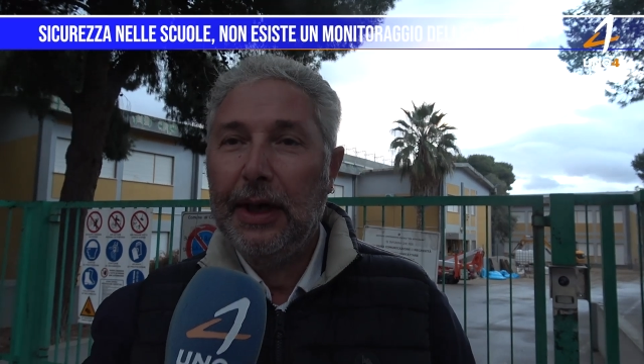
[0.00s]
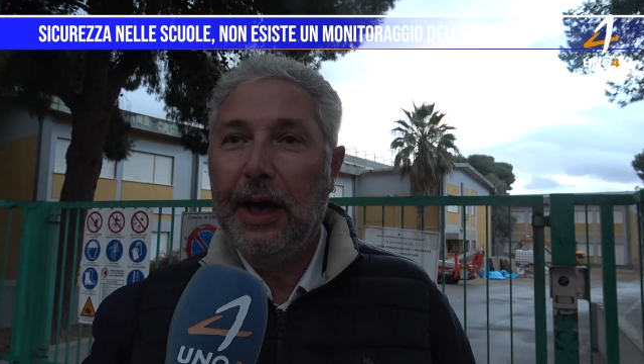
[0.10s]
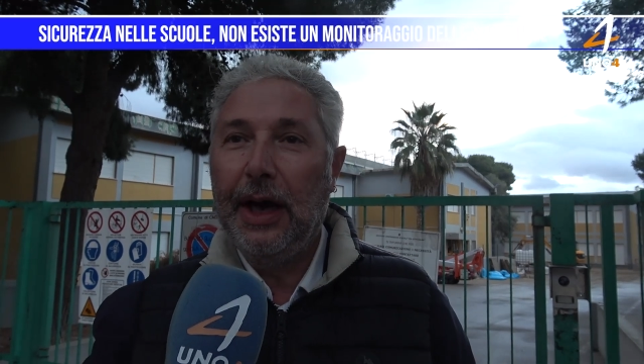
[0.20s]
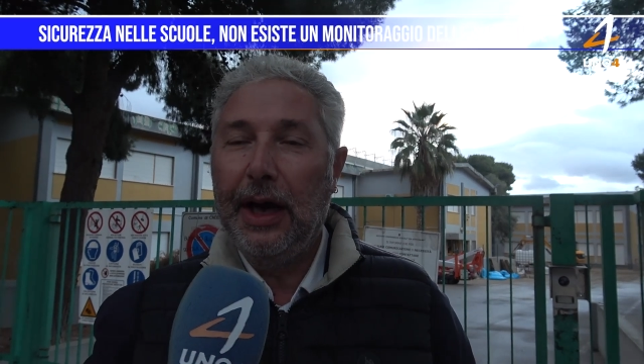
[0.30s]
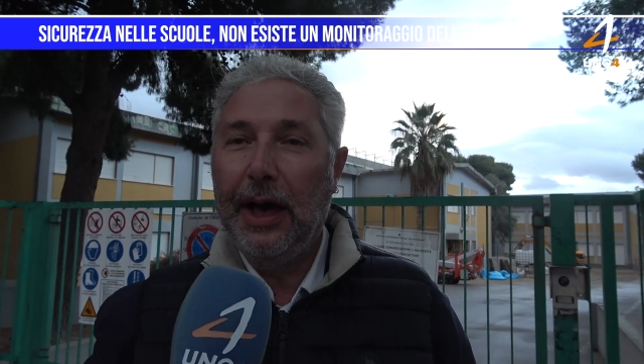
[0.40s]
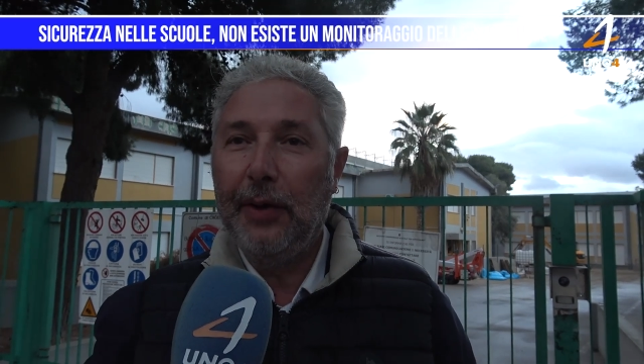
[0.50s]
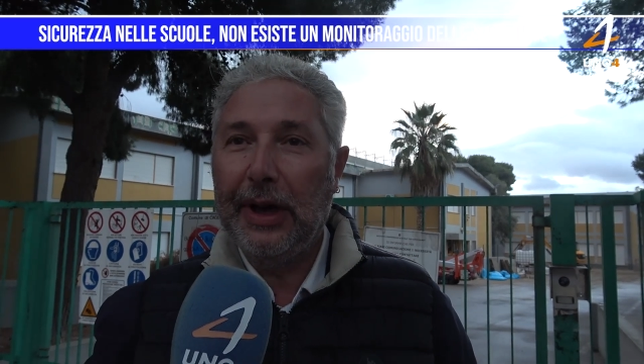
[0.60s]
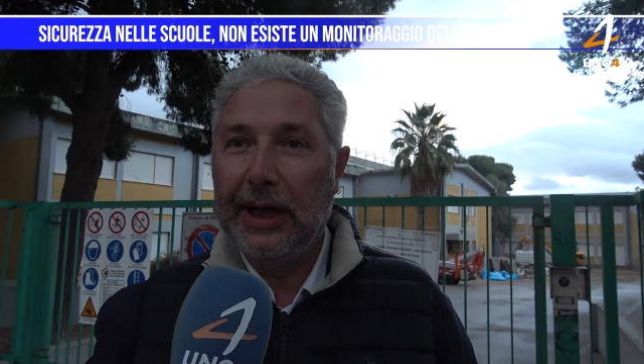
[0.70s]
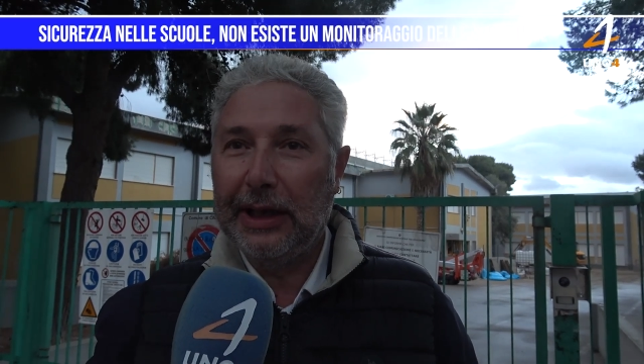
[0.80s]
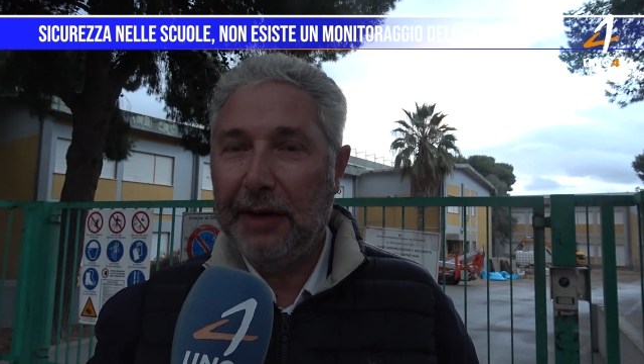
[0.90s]
Eh, è una
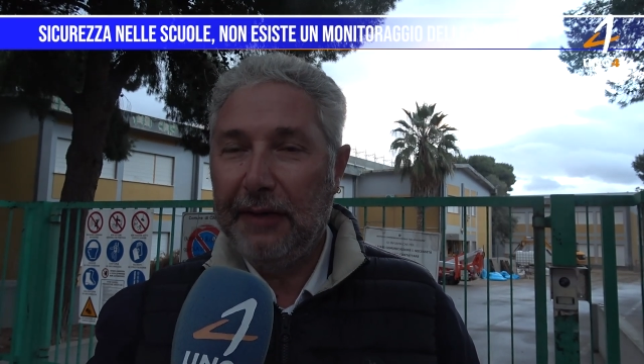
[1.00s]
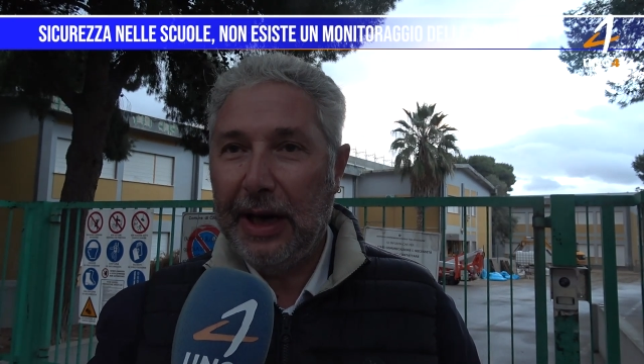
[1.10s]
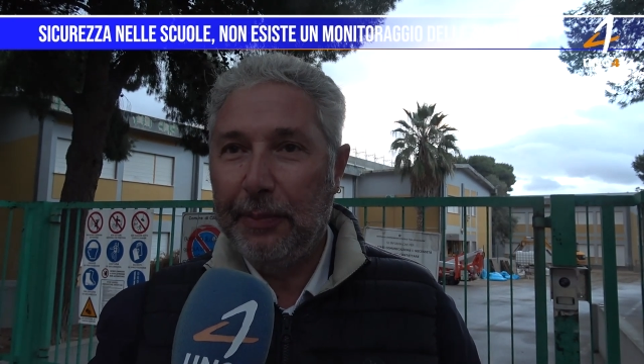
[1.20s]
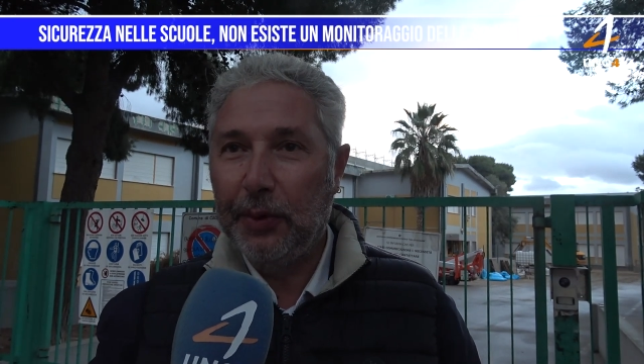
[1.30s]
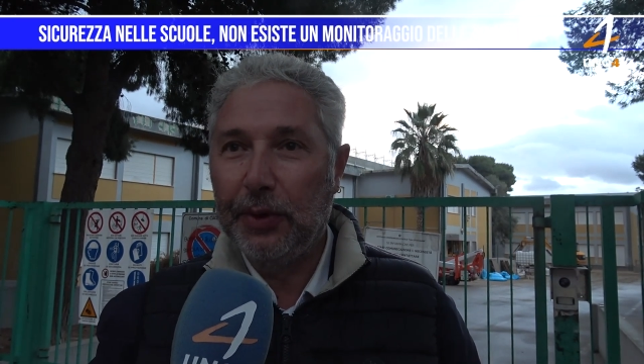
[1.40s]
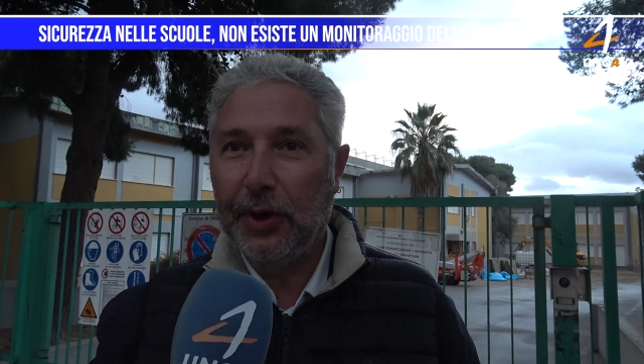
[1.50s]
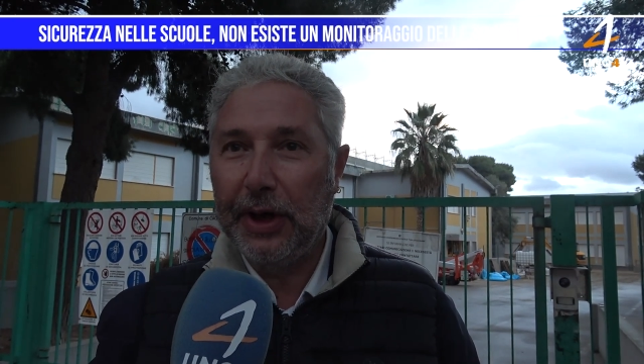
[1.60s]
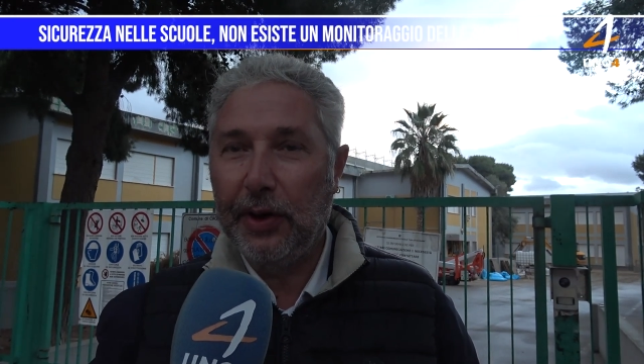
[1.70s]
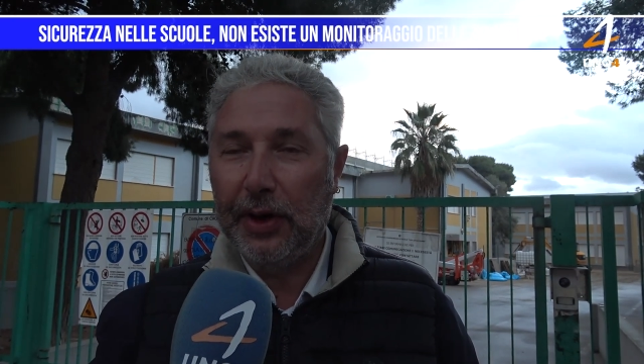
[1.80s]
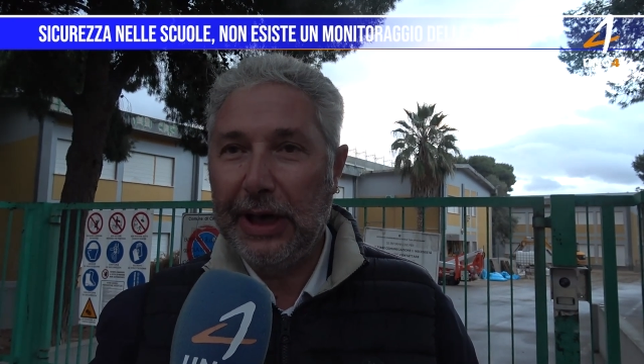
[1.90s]
data che viene appunto
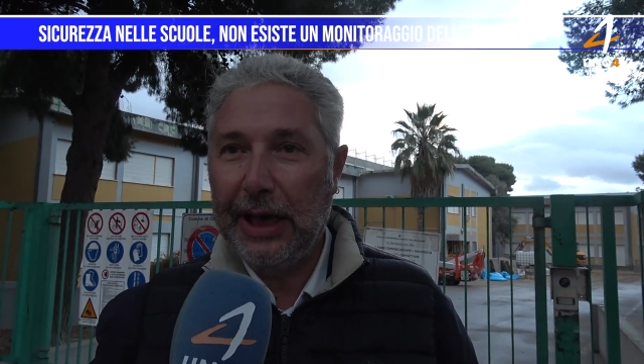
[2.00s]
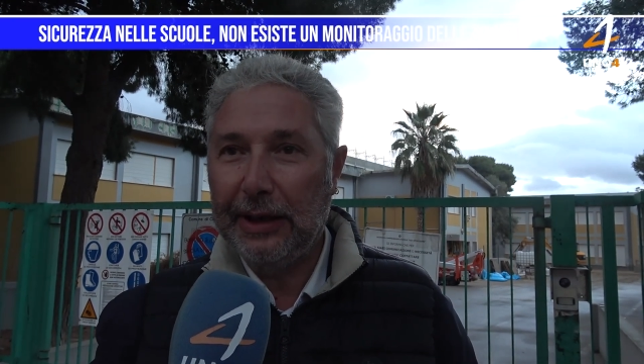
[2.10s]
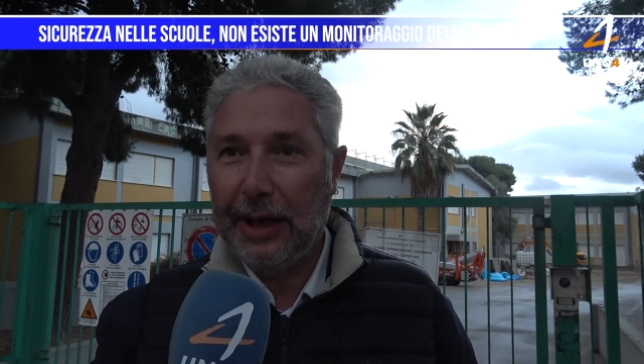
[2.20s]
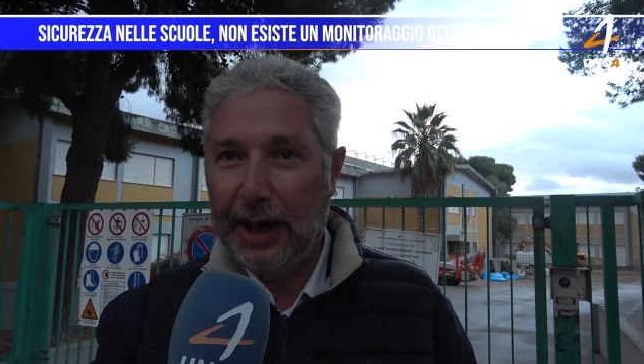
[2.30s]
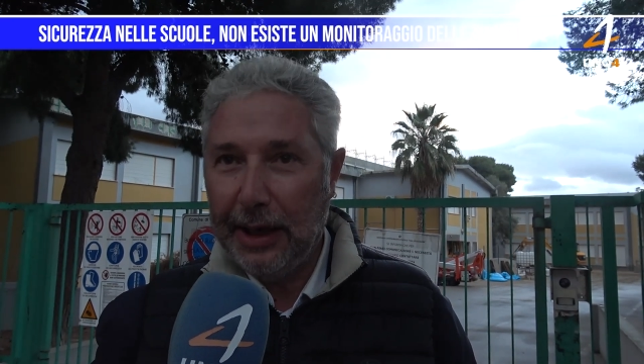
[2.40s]
ricordata